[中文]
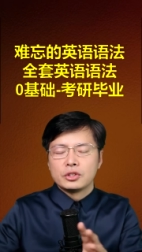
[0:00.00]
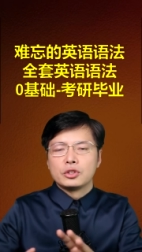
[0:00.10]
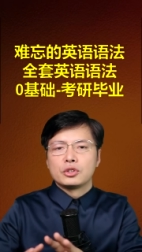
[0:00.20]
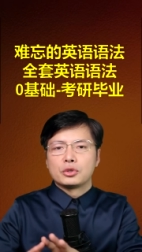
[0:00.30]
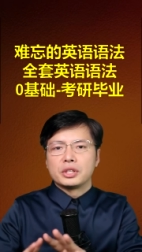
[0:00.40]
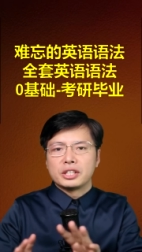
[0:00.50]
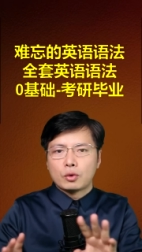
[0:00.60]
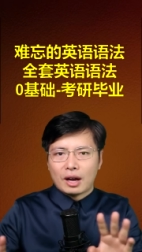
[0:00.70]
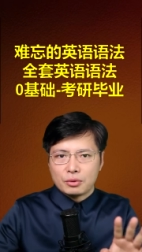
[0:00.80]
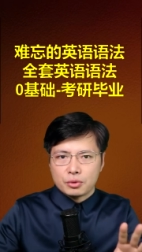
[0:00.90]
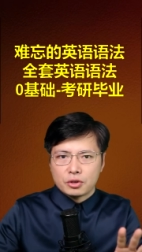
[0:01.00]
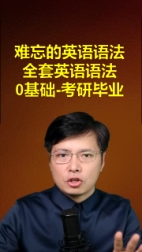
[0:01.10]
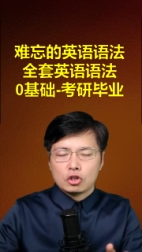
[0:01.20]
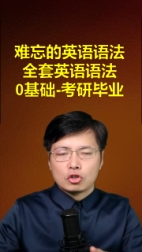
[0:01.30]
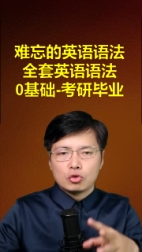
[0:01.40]
学了些短语，
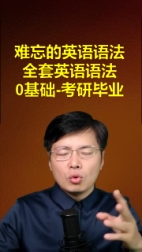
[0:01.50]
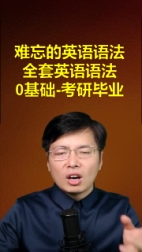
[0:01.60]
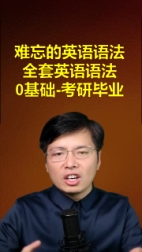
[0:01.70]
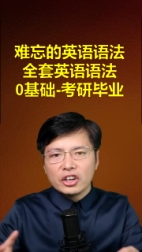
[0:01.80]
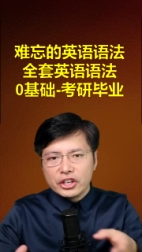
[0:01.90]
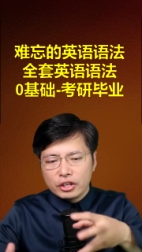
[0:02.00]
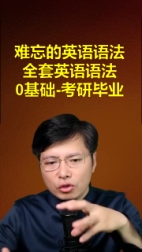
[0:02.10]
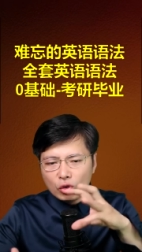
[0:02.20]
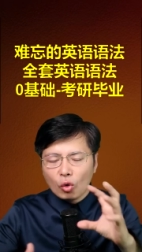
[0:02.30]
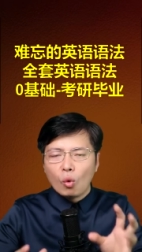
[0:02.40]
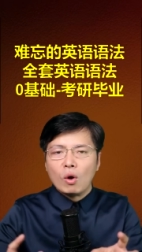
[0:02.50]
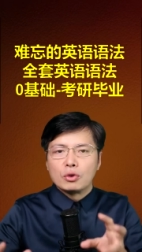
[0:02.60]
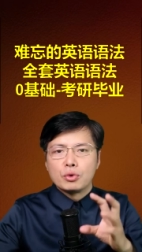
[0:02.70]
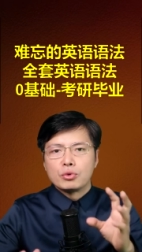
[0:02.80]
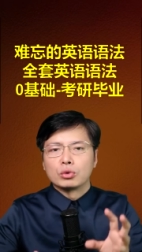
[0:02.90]
如何灵活
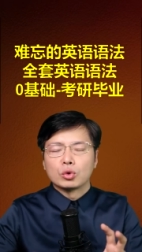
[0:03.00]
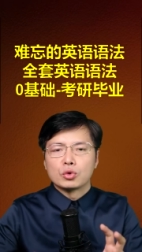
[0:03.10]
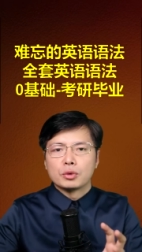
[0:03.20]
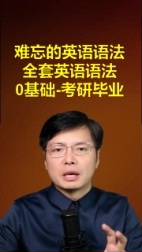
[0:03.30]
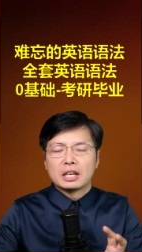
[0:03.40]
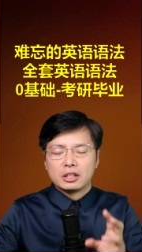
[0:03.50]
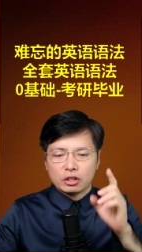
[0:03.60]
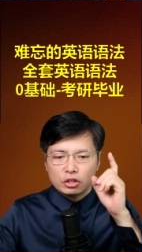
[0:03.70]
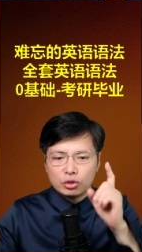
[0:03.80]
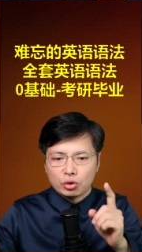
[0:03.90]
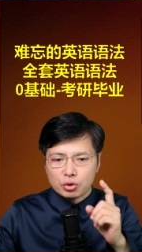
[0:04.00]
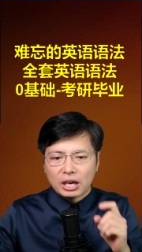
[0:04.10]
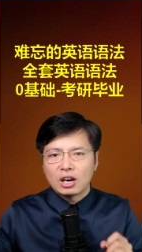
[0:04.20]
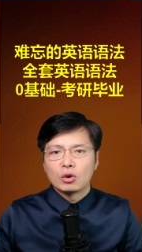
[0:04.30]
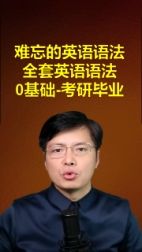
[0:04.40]
运用？同学们。就全
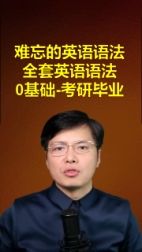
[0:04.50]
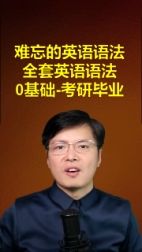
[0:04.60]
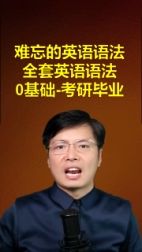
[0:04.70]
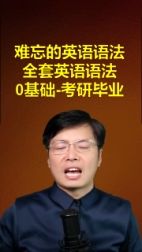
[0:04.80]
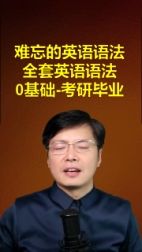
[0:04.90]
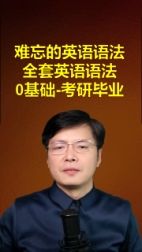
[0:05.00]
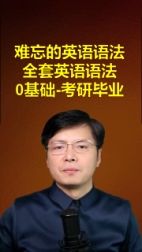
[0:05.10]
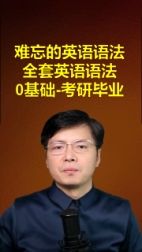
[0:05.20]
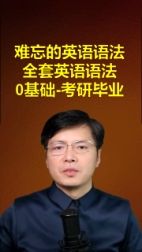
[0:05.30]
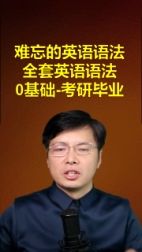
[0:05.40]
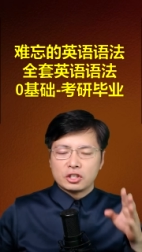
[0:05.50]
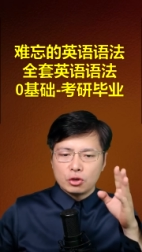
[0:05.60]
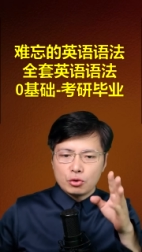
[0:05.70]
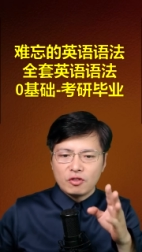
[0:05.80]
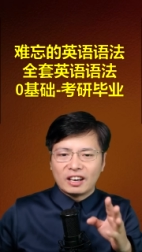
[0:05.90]
靠语法了。这
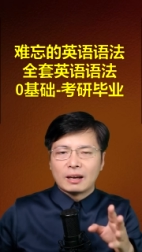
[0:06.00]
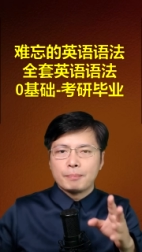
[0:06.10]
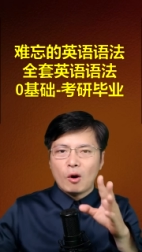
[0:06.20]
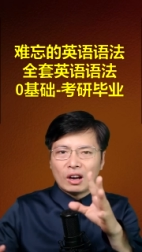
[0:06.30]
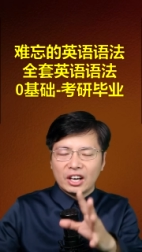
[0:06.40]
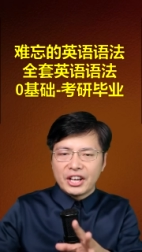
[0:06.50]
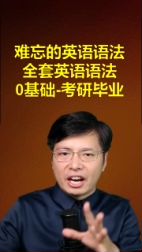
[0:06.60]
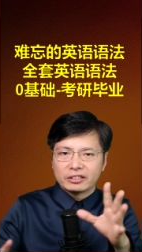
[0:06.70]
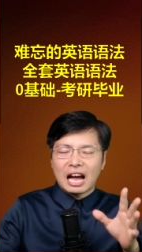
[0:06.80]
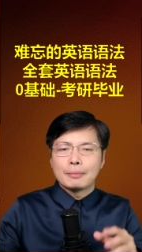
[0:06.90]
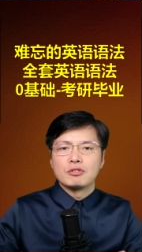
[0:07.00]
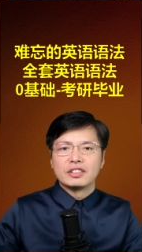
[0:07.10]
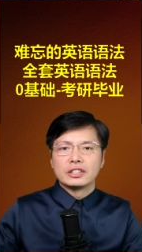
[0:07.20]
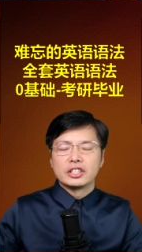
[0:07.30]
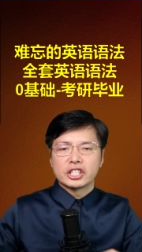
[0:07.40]
语法呢，包含两大部分，
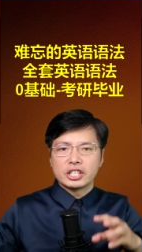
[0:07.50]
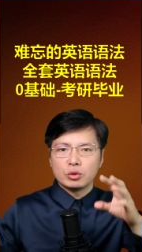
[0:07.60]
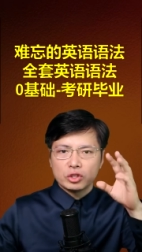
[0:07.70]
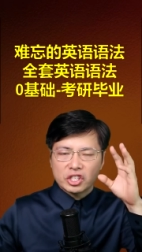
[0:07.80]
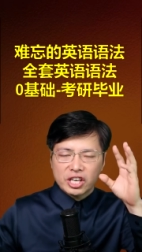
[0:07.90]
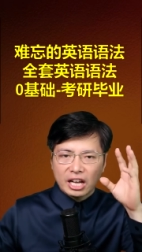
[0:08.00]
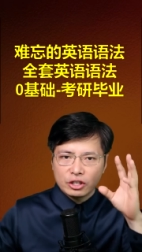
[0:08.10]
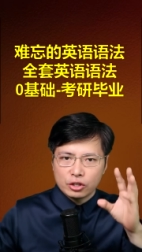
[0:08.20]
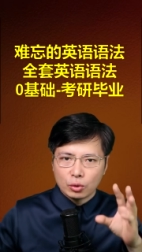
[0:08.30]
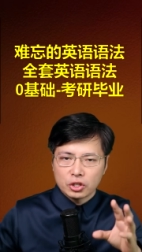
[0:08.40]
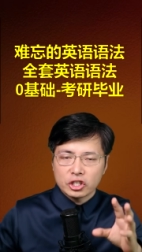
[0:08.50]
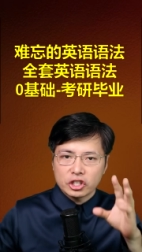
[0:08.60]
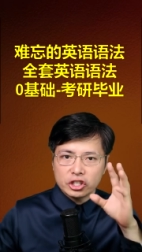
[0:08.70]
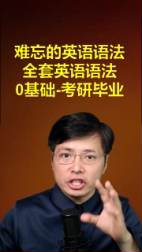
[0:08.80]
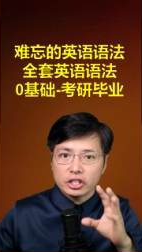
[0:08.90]
其中前九十
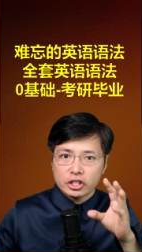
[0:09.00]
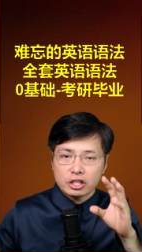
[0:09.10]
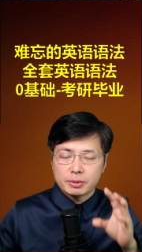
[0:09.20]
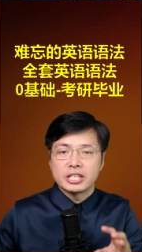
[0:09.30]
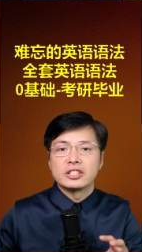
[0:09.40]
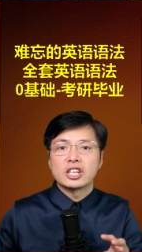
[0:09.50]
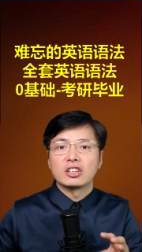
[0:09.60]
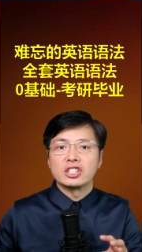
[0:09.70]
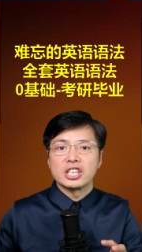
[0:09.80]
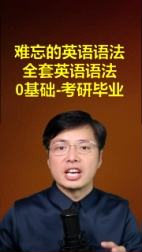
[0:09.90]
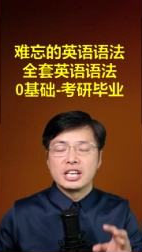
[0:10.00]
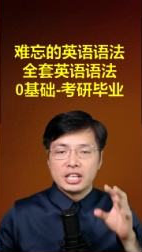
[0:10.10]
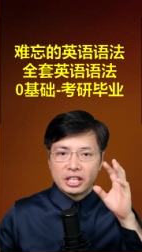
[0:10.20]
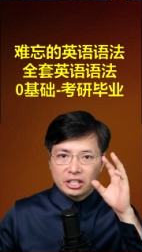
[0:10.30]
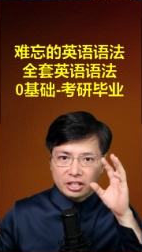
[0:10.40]
七个视频章节
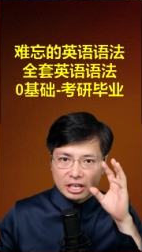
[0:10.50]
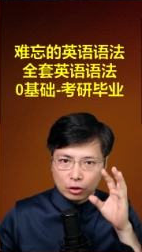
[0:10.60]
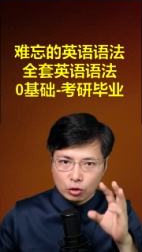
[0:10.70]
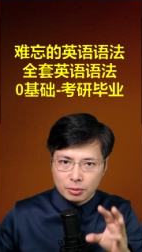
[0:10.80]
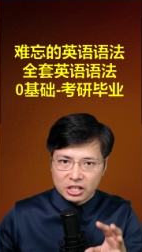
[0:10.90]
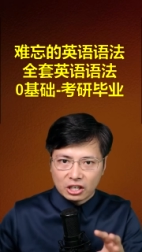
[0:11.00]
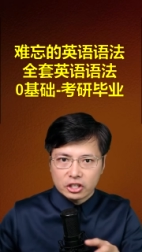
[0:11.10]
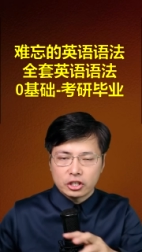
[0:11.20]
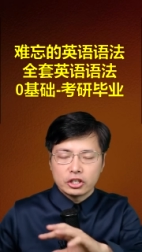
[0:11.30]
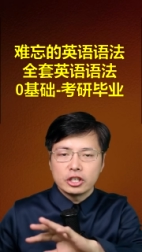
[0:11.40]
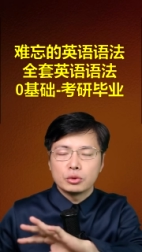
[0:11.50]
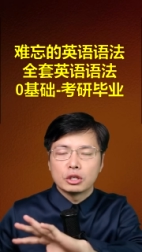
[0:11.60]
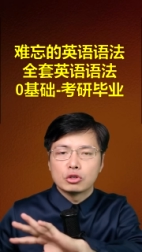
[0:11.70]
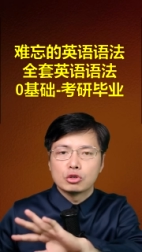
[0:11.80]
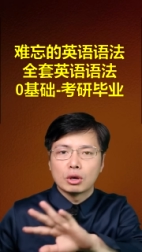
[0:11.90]
给同学们讲的是英语的
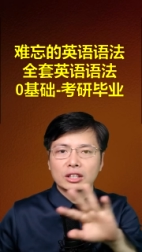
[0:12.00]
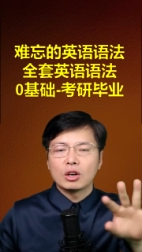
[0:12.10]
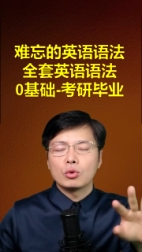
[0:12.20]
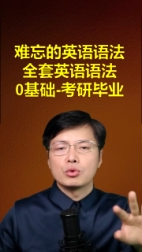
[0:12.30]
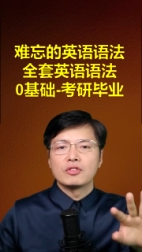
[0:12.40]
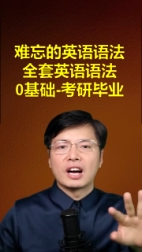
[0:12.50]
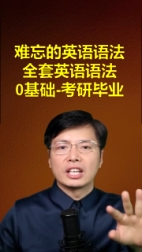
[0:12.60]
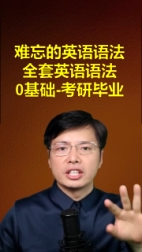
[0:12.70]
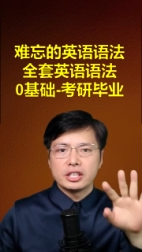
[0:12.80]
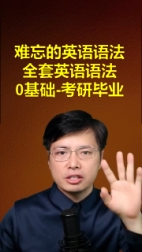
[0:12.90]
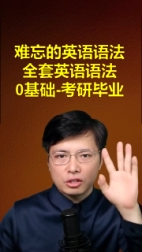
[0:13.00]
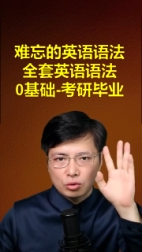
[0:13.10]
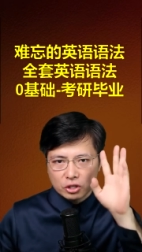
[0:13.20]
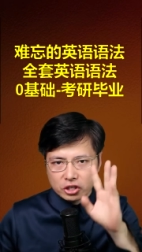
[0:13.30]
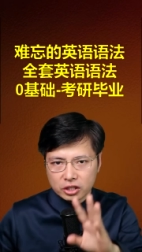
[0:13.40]
全套语法，你
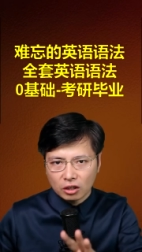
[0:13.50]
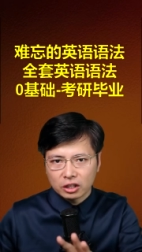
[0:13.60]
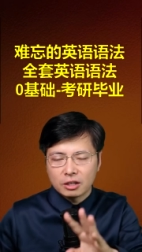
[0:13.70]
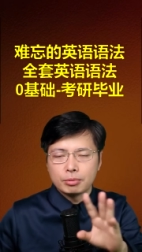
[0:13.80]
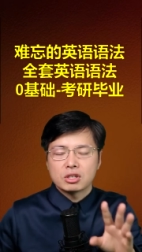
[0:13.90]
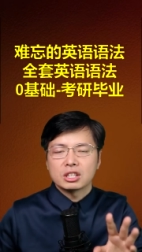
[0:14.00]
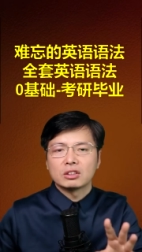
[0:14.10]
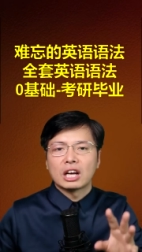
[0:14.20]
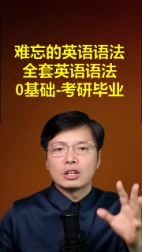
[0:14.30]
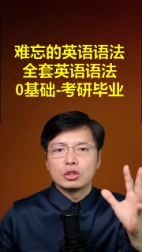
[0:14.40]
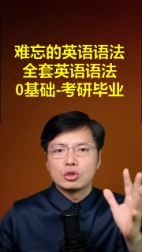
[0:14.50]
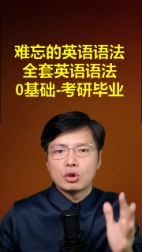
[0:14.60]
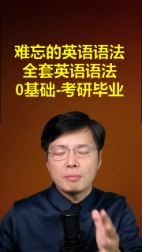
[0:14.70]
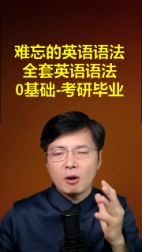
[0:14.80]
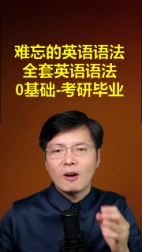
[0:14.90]
所知道的和不知道的
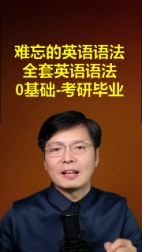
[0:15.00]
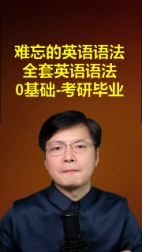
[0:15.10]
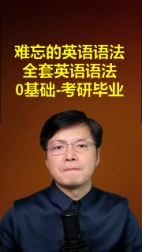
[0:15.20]
全包含。